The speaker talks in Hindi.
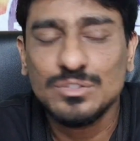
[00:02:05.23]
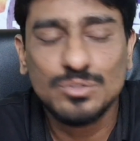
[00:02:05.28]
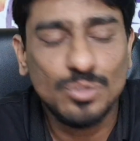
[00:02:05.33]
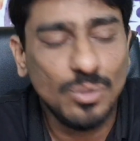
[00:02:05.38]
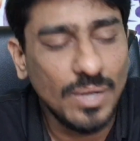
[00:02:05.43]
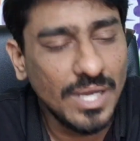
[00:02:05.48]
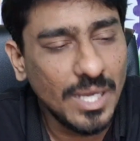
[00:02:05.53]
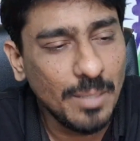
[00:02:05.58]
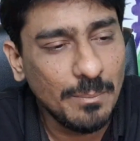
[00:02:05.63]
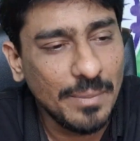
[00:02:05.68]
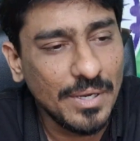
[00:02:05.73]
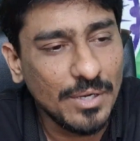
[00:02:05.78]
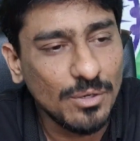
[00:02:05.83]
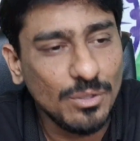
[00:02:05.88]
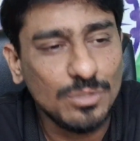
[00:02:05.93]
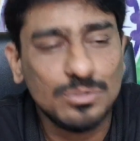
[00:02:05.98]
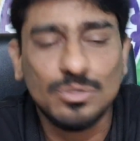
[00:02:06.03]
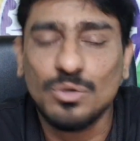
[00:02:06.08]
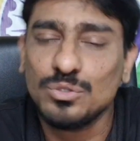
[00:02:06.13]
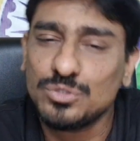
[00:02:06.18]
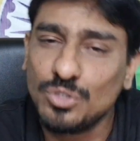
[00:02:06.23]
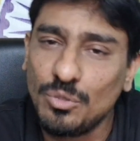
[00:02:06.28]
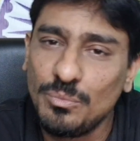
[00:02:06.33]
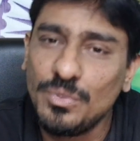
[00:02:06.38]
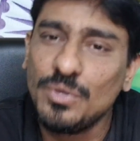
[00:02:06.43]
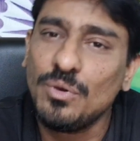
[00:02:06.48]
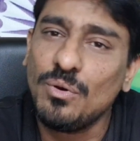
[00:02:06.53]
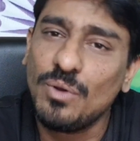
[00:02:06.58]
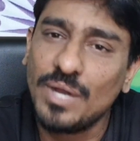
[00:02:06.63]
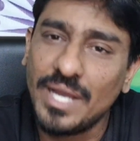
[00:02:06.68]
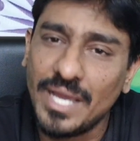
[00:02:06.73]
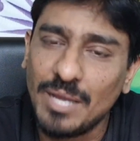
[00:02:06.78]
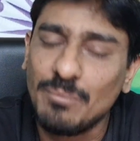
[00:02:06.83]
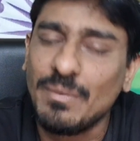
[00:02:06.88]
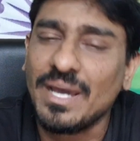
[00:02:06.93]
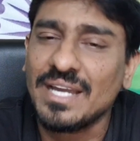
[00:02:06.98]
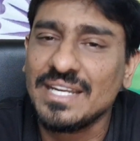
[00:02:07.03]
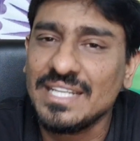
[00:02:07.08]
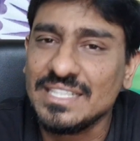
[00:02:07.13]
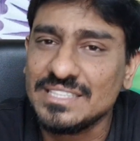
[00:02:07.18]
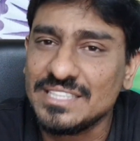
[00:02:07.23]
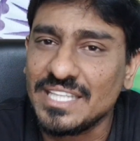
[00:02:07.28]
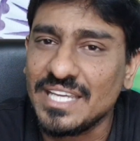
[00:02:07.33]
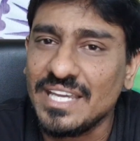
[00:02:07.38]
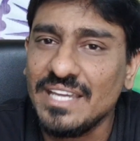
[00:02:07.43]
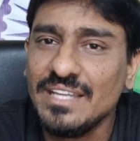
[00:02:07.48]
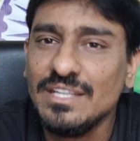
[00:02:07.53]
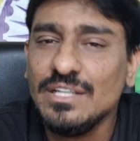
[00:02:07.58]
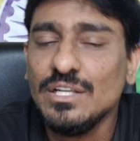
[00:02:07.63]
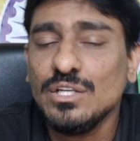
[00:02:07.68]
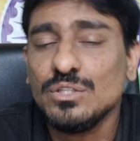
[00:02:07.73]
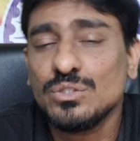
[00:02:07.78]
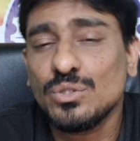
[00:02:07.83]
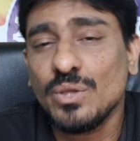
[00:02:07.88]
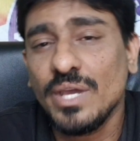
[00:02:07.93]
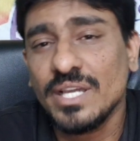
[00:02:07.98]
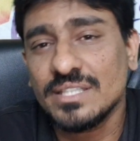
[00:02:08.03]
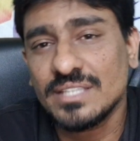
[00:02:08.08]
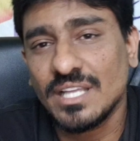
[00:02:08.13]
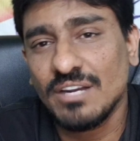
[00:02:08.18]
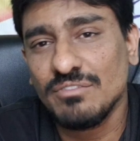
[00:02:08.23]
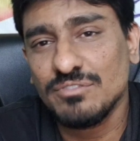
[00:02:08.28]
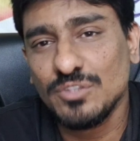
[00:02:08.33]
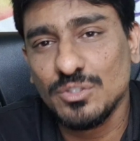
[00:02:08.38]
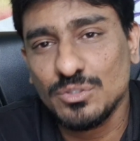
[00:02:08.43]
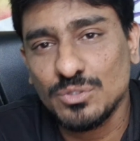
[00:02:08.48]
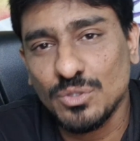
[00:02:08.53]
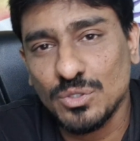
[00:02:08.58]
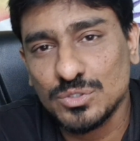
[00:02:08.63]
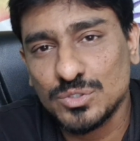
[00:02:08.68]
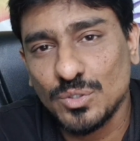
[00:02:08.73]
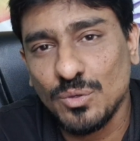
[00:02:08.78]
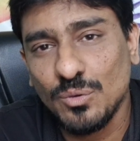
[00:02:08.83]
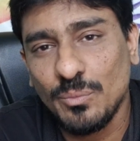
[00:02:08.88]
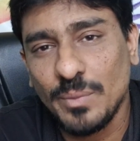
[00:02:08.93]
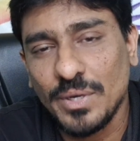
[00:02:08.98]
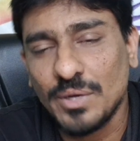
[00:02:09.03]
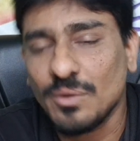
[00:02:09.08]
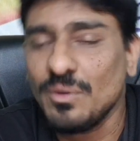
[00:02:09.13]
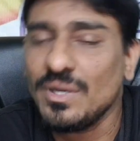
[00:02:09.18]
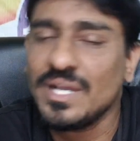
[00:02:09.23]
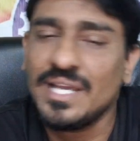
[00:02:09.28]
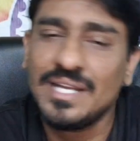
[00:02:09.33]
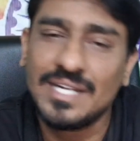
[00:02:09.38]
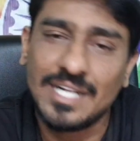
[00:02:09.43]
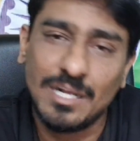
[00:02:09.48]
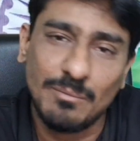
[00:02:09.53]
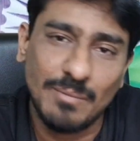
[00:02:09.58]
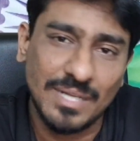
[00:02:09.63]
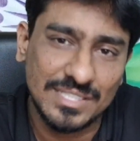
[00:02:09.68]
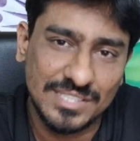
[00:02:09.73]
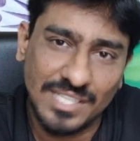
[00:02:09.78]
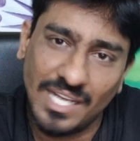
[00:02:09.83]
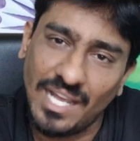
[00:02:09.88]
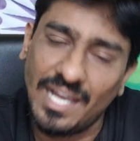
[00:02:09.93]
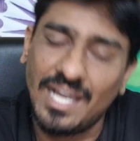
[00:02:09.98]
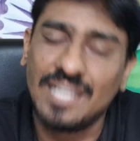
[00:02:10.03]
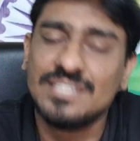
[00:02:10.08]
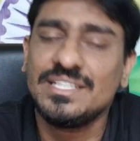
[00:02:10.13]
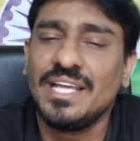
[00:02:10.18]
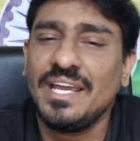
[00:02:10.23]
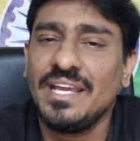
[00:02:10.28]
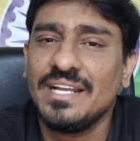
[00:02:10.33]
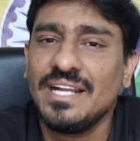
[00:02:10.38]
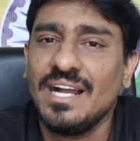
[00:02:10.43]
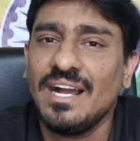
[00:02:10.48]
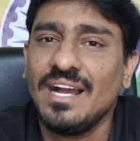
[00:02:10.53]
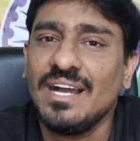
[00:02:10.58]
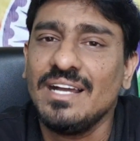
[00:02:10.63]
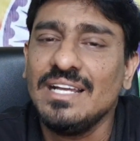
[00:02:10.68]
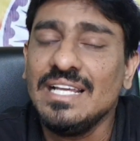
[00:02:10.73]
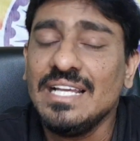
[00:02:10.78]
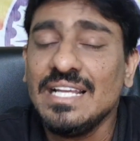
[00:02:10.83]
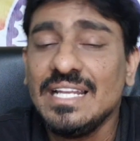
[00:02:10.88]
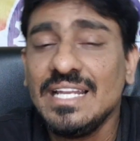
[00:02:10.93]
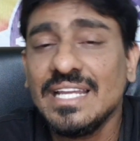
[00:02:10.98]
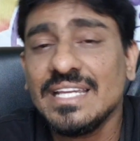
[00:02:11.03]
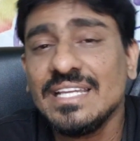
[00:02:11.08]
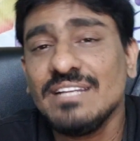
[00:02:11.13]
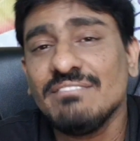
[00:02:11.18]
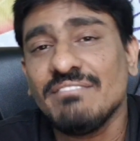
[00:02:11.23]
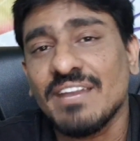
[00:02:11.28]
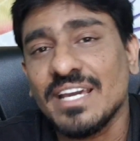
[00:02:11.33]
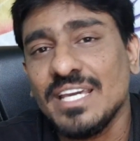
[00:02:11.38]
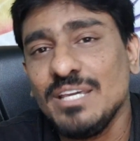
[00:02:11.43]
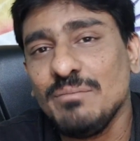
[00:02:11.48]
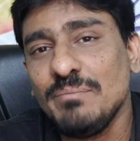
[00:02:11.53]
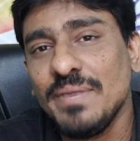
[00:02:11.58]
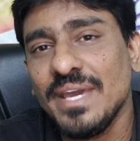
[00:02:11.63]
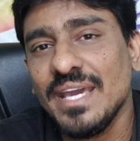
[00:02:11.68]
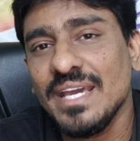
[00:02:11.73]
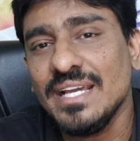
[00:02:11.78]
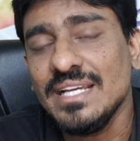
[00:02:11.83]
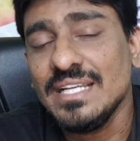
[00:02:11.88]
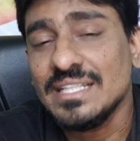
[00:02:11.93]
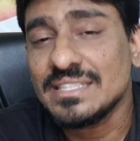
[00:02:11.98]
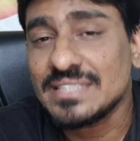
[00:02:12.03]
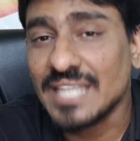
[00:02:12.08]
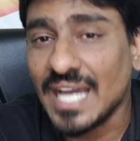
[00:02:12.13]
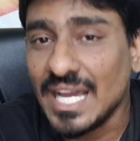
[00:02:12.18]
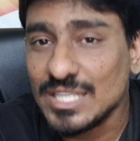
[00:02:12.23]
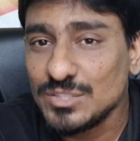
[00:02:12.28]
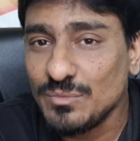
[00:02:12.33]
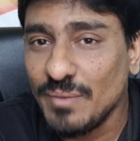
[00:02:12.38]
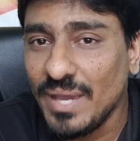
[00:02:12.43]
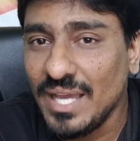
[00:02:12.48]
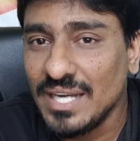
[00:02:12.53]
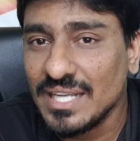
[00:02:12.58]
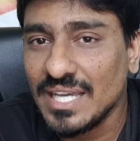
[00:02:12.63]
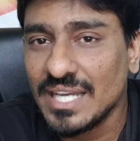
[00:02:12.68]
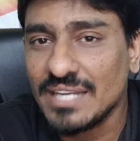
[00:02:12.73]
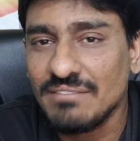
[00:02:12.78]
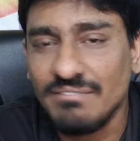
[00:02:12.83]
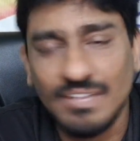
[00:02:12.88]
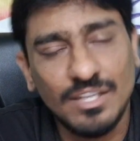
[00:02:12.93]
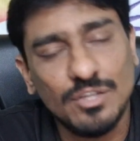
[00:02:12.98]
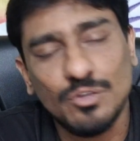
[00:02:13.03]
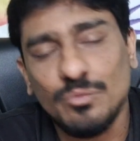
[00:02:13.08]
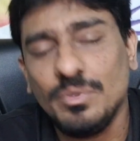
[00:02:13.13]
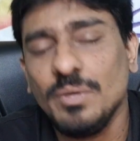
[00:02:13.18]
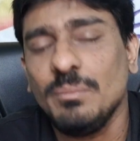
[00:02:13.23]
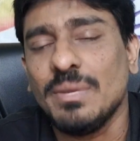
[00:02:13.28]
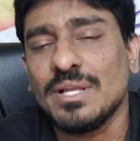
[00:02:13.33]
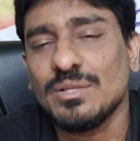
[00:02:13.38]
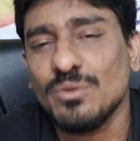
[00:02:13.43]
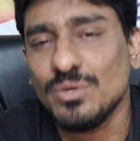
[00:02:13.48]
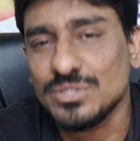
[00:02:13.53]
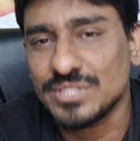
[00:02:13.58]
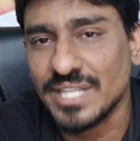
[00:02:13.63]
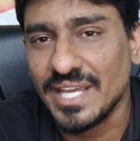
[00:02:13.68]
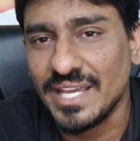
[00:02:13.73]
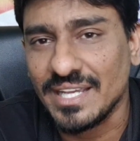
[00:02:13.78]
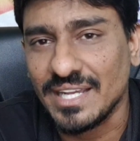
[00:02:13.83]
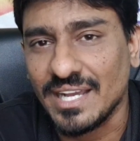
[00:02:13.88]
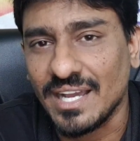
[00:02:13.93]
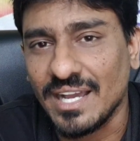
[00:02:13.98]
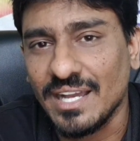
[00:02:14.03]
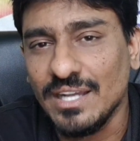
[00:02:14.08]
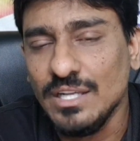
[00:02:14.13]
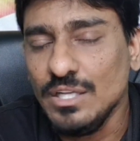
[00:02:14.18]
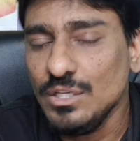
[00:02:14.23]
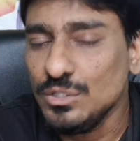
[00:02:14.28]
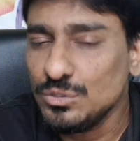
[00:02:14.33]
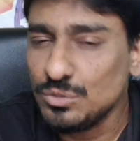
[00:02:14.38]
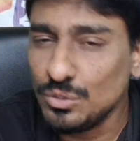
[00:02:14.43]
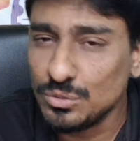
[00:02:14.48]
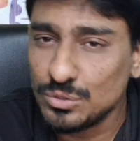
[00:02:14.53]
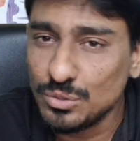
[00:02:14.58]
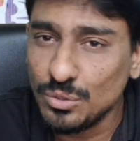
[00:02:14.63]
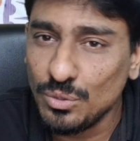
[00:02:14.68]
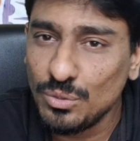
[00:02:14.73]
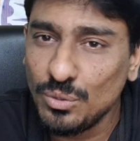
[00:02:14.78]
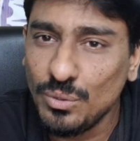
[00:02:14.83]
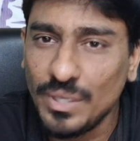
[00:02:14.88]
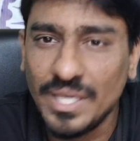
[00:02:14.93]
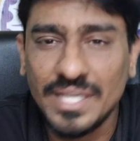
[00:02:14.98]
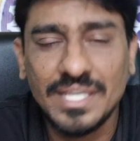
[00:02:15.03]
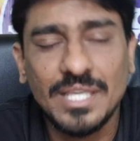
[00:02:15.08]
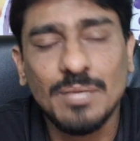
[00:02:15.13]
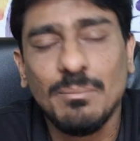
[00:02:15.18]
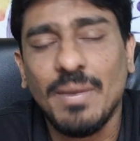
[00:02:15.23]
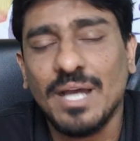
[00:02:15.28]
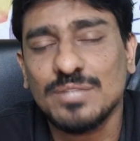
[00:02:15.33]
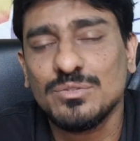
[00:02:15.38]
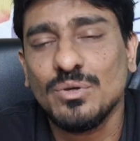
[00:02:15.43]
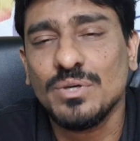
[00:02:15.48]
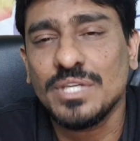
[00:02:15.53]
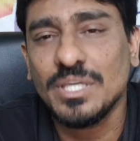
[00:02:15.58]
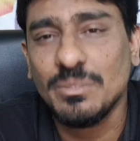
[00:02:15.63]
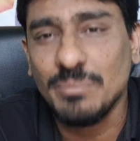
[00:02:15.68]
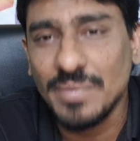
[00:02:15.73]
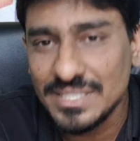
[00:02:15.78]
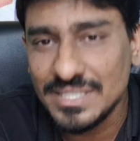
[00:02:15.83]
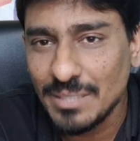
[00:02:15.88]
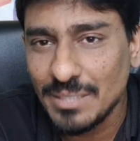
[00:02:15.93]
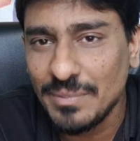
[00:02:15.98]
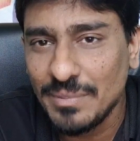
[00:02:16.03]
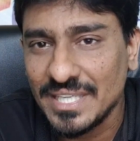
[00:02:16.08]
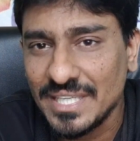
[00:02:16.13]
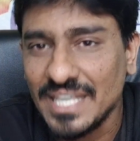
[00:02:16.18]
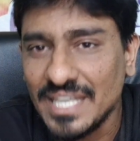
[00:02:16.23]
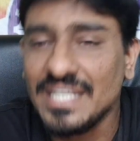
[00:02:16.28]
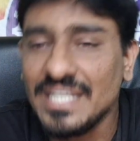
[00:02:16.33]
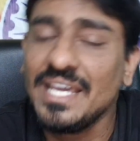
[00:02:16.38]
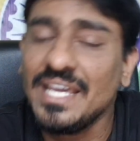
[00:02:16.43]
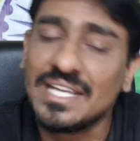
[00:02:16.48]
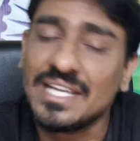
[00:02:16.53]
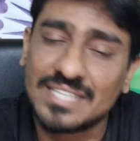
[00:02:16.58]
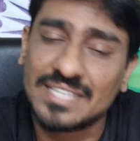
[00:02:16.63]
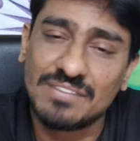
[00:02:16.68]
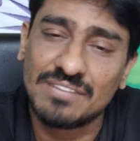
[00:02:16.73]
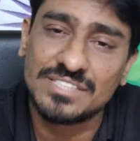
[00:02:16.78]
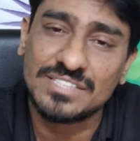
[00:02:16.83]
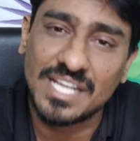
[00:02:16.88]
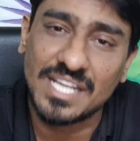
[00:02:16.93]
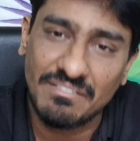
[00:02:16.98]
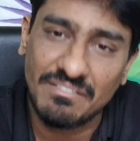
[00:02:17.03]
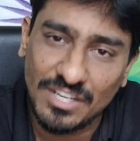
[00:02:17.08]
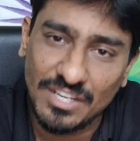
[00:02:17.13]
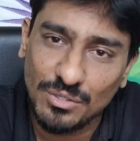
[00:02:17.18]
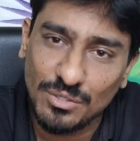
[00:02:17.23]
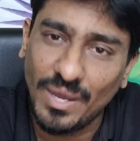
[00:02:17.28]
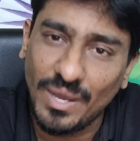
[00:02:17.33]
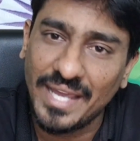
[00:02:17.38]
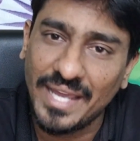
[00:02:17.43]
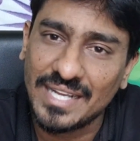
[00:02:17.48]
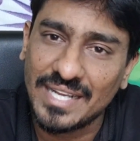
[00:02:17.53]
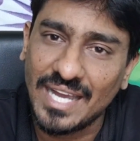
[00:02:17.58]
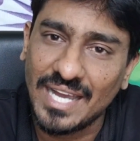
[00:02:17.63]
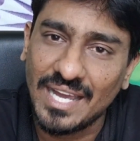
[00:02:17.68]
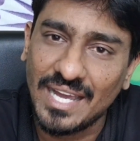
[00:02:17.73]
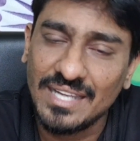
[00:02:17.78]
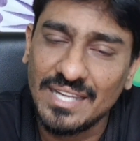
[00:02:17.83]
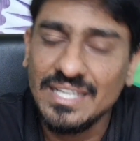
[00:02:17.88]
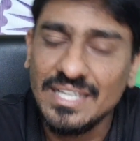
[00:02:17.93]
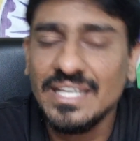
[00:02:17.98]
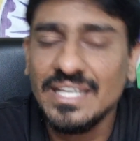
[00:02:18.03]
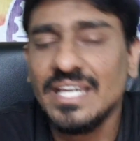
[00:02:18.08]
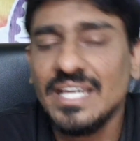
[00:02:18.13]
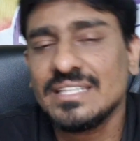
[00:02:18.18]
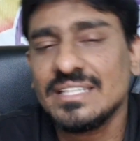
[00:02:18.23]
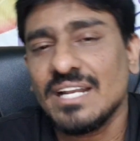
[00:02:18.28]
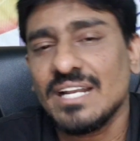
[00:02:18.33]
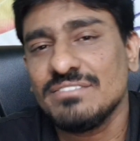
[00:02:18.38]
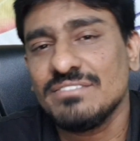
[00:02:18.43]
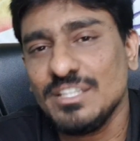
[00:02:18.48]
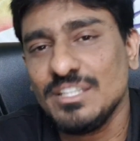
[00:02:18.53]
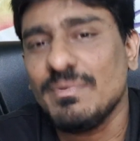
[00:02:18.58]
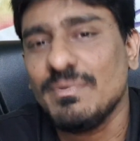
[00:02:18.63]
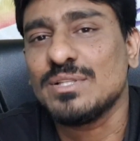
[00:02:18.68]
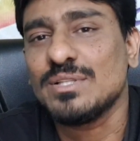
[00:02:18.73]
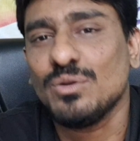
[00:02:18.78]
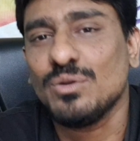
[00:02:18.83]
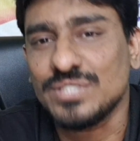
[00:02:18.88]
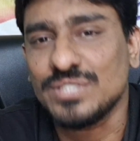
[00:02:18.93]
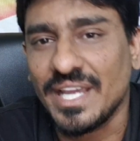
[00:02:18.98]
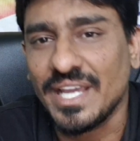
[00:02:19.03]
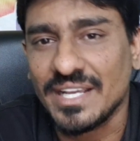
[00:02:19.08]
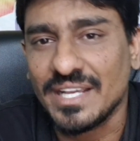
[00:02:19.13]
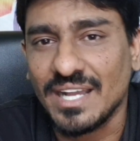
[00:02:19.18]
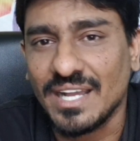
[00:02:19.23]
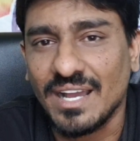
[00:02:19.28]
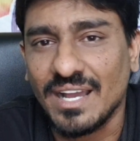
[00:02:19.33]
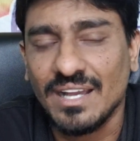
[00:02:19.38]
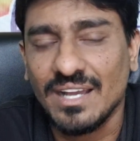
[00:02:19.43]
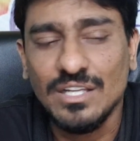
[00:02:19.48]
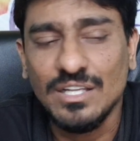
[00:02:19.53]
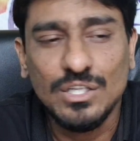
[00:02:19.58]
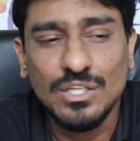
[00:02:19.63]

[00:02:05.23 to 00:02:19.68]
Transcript: तो अगर पेट्रोल 200 भी हो गया मान लीजिए तो एक तरफ तो 200 पेट्रोल का इनकम अच्छा आ जाएगा लेकिन वहीं पे ताजमहल का रिवेन्यू भी बंद हो जाएगा तो दोनों एक ही बात होगी बीजेपी के लिए एक तरफ से रेवेन्यू आएगा एक तरफ से बंद हो जाएगा